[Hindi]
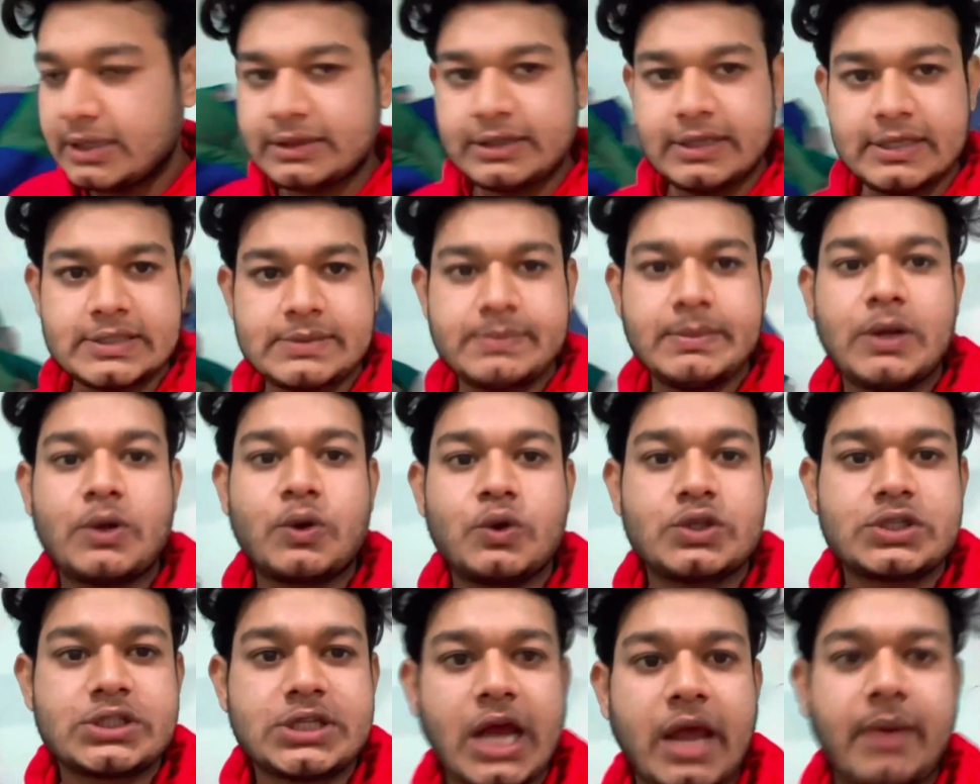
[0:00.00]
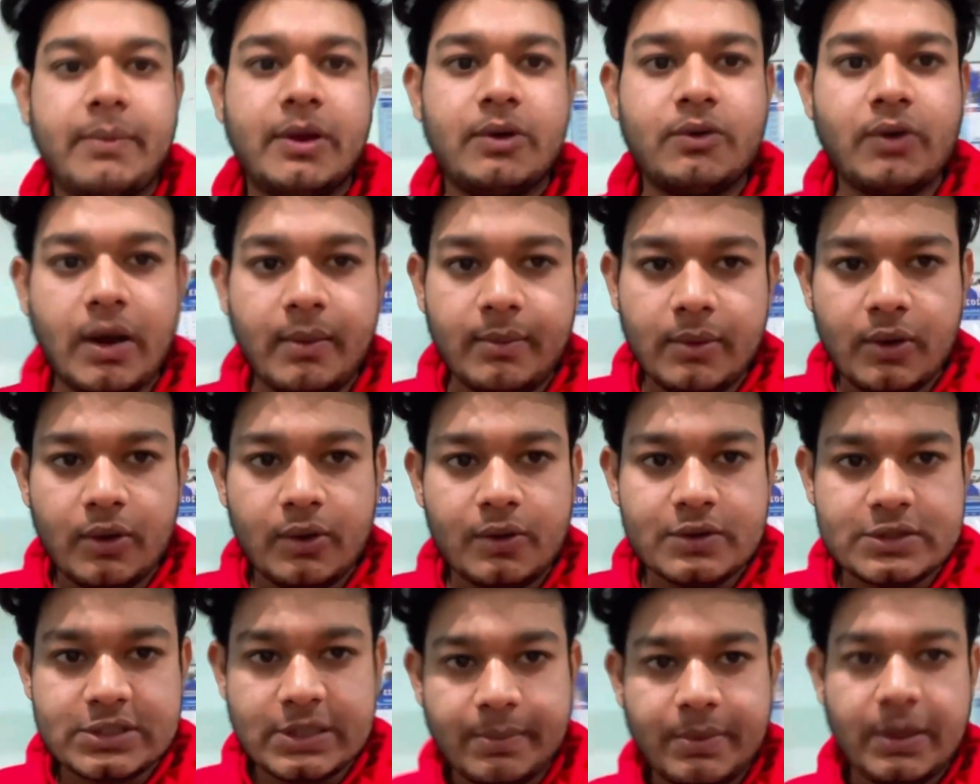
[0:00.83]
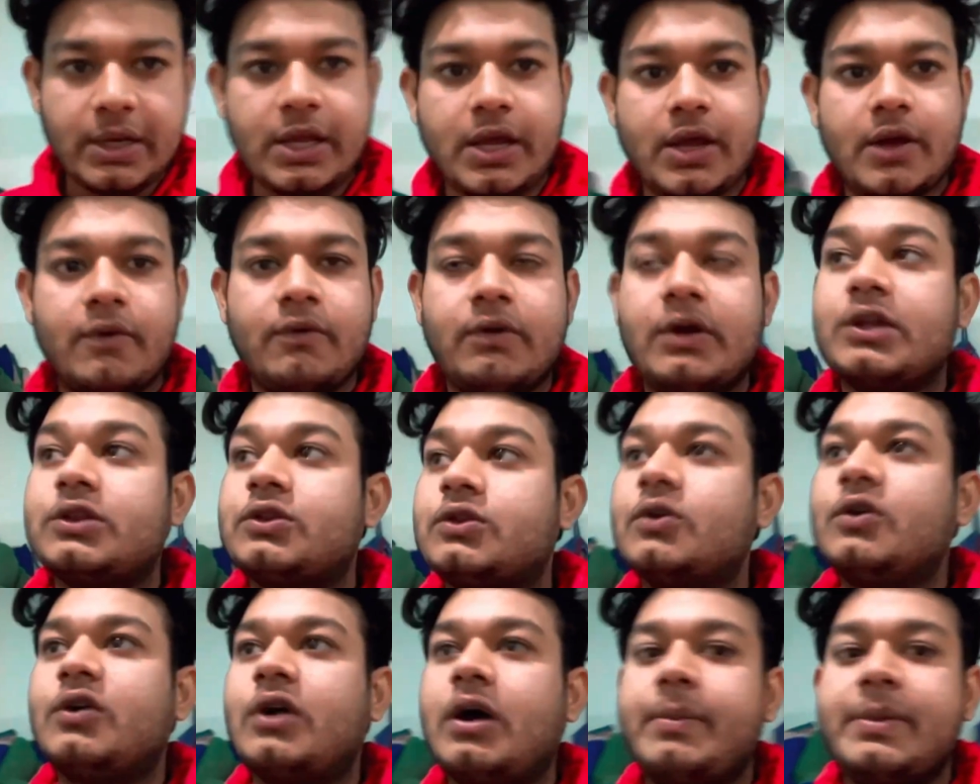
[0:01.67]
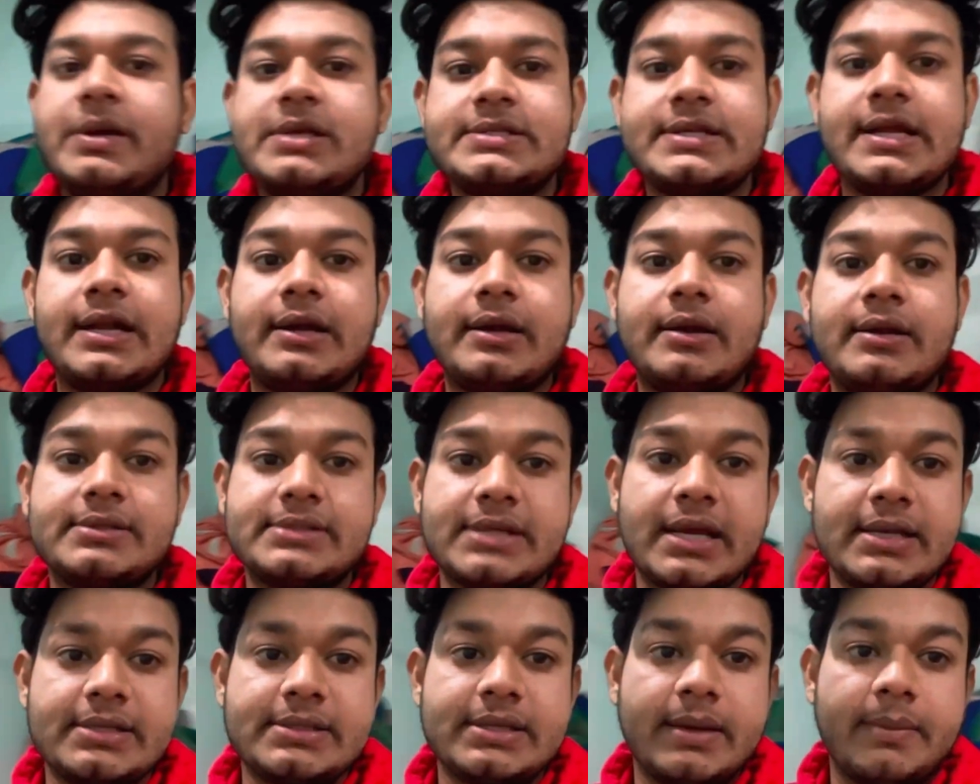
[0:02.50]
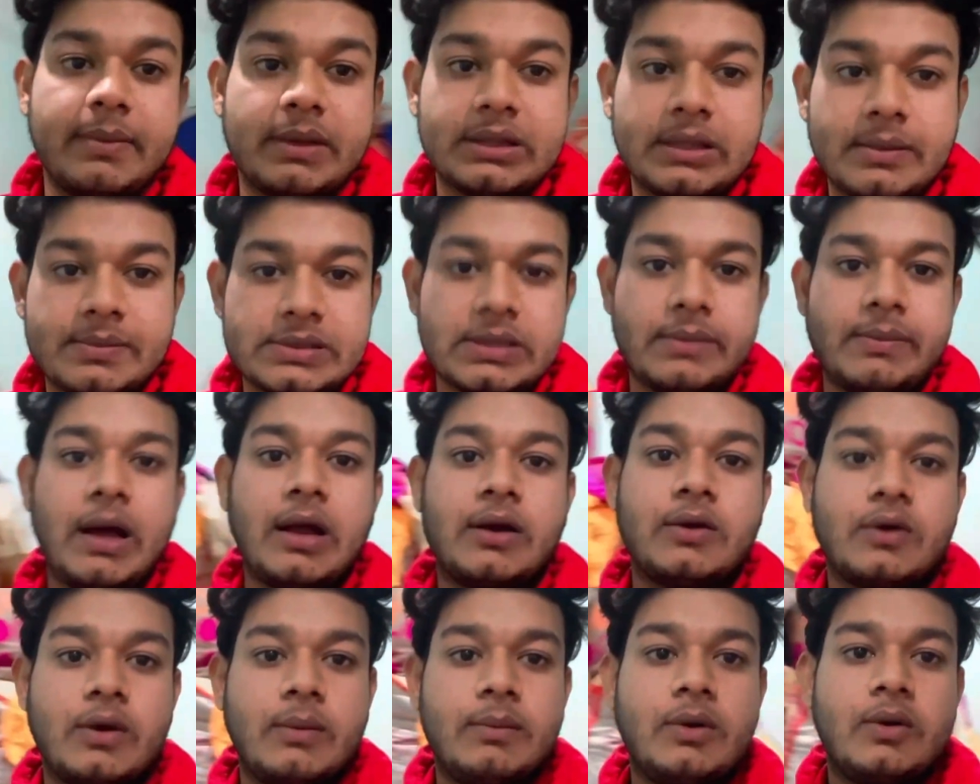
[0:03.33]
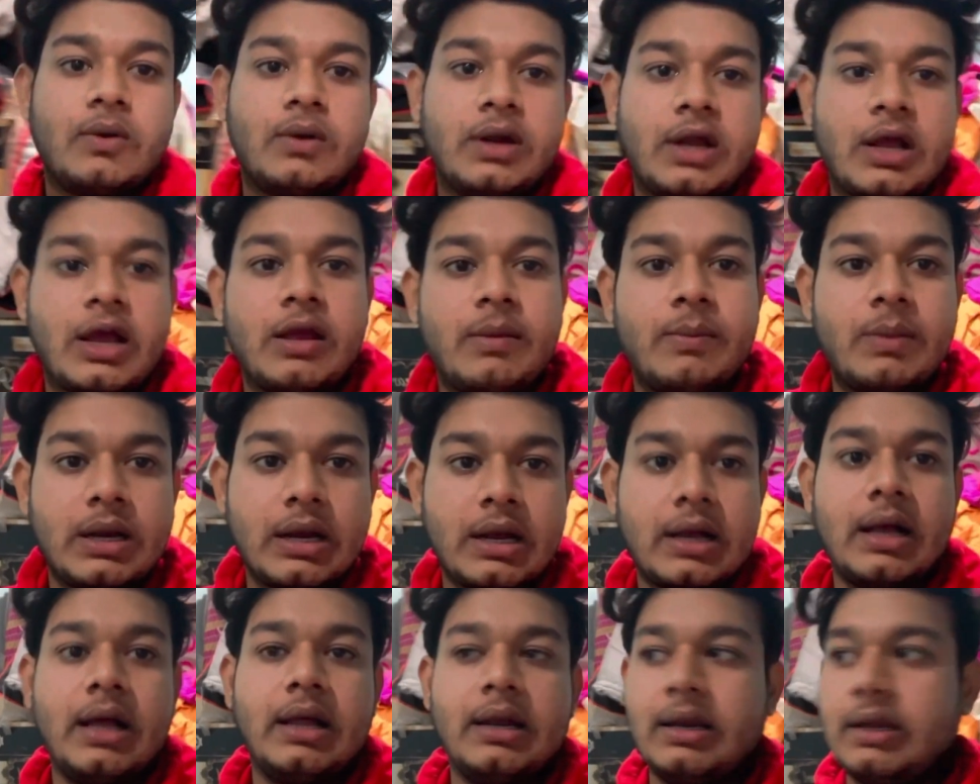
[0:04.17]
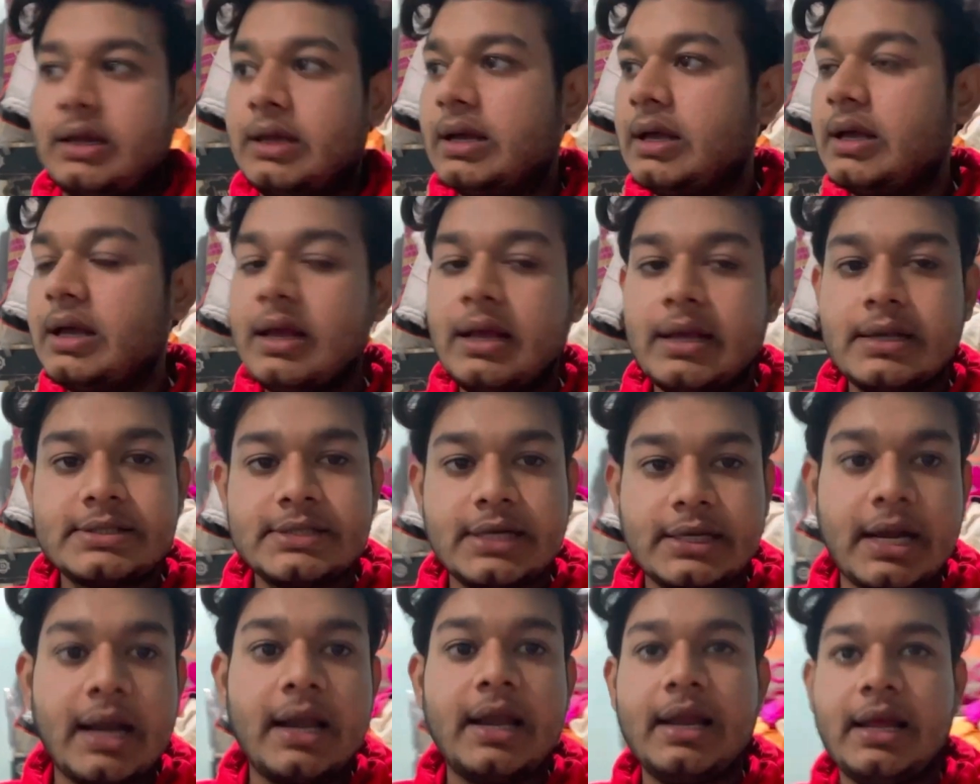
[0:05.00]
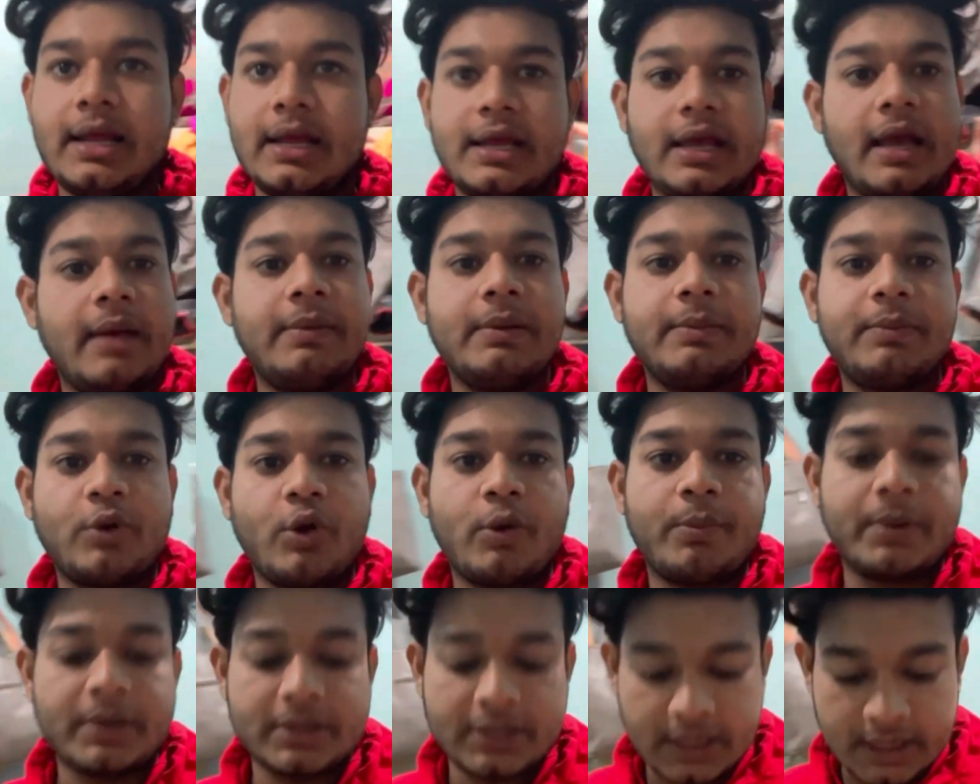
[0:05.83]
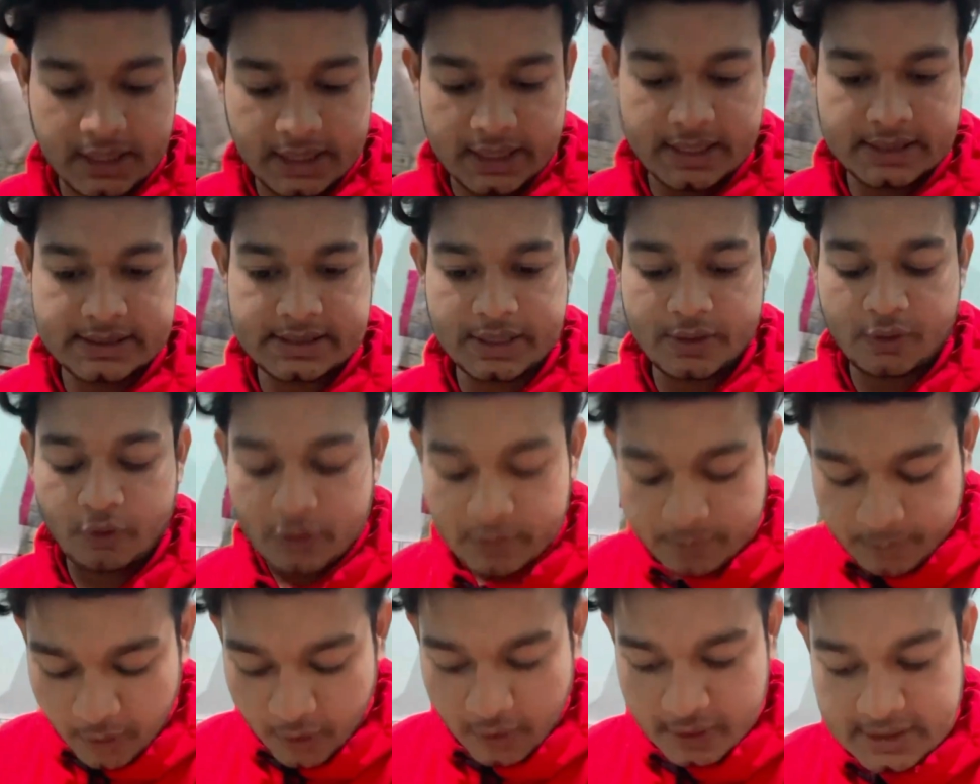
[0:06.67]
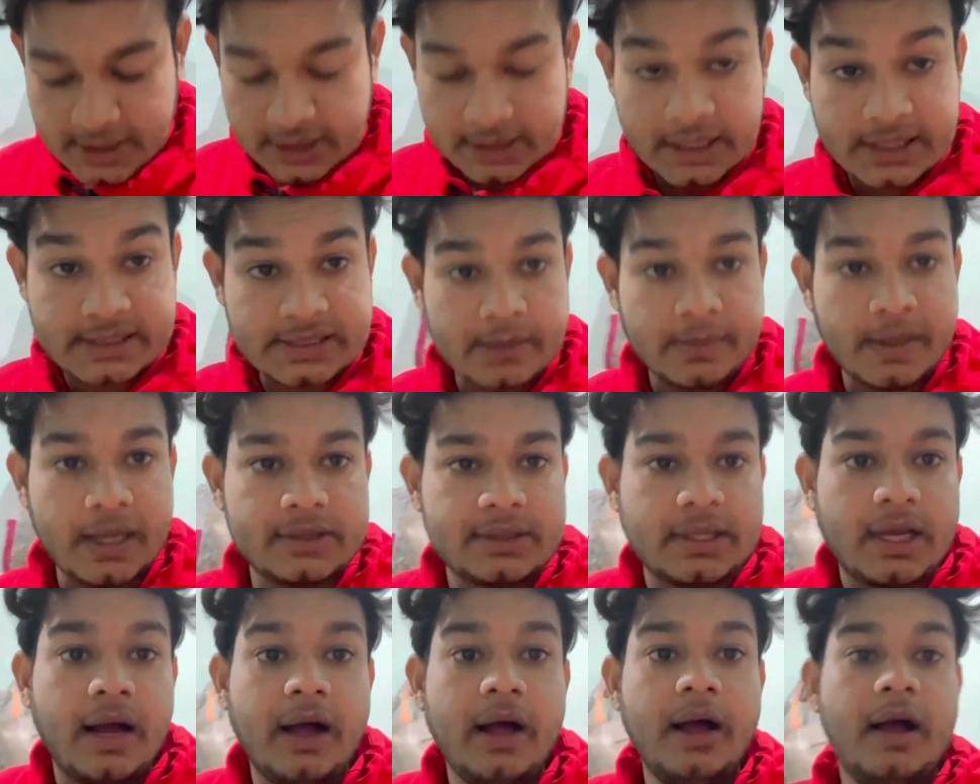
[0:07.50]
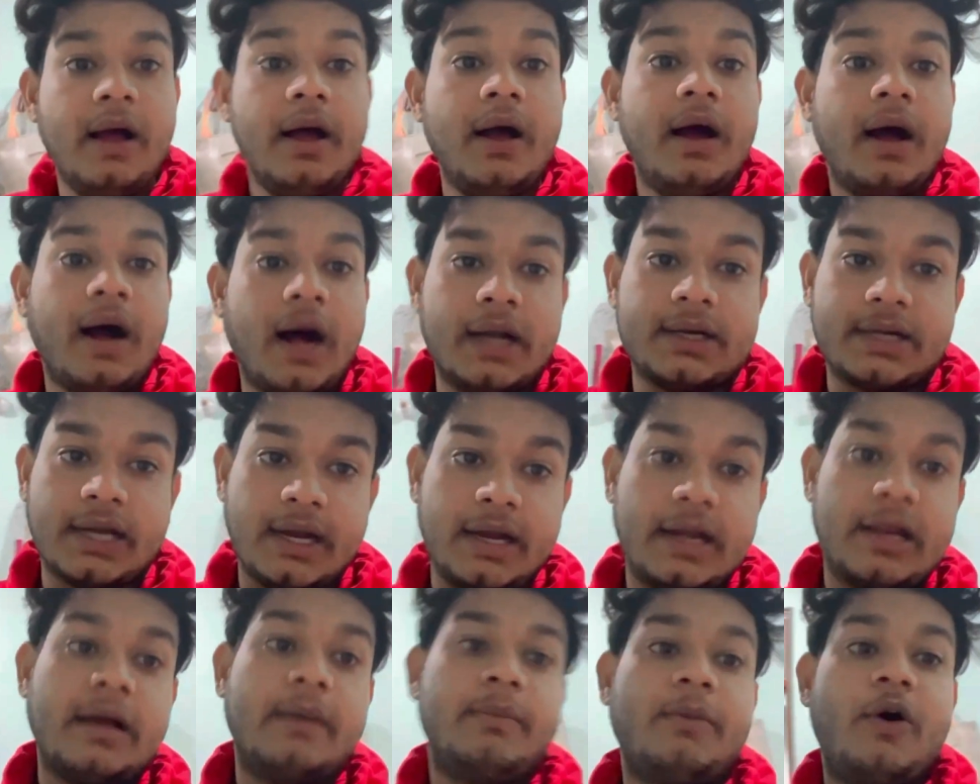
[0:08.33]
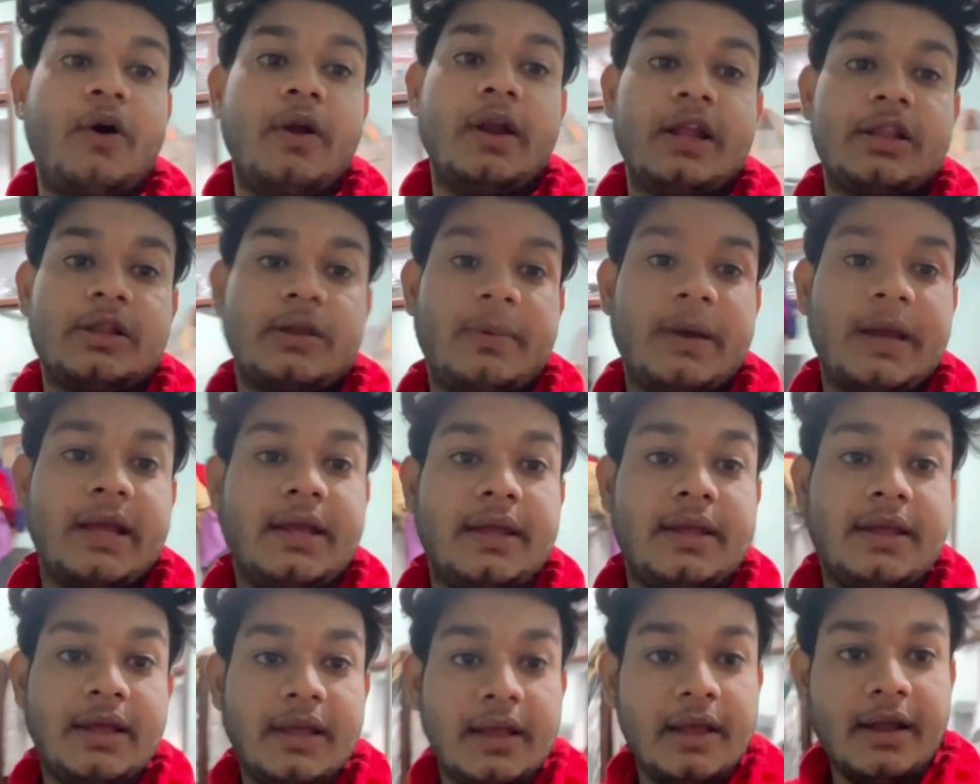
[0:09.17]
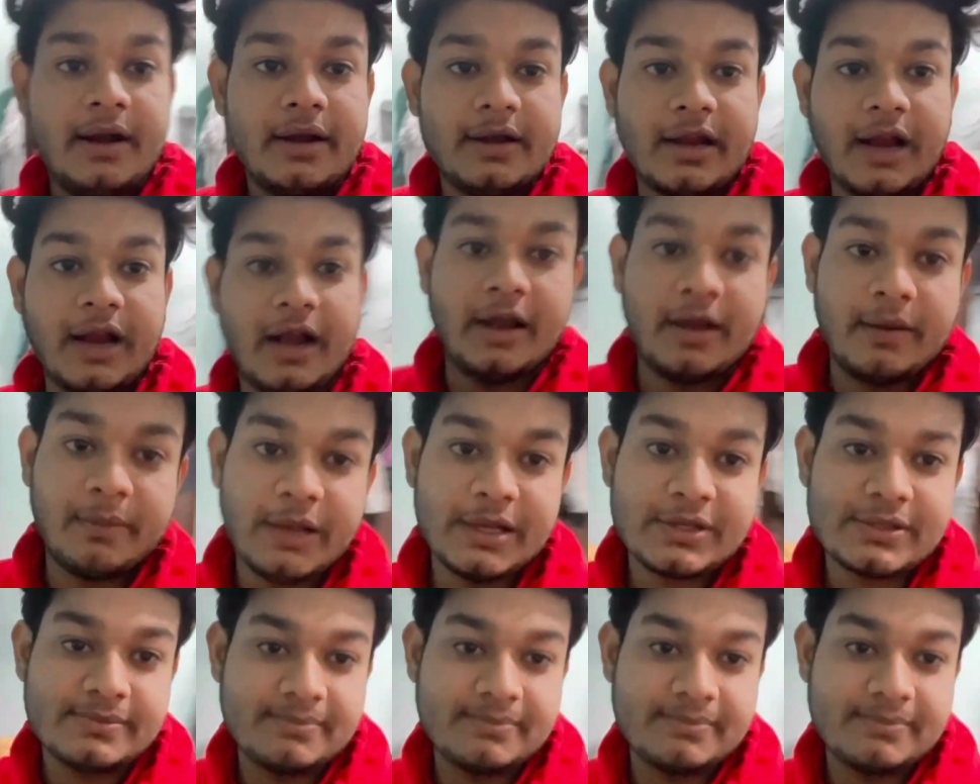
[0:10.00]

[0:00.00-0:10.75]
तो इसमें कुछ टाइम ही हुआ हम लोगों को शिफ्ट किए हुए तो अभी सट सही से मतलब सामान को हम लोगों ने कहीं पे रखा नहीं है सेटल नहीं किया अभी प्रॉपर तरीके से क्योंकि बहुत ज़्यादा सामान था और ठंड का माहौल है तो भाई ठंड में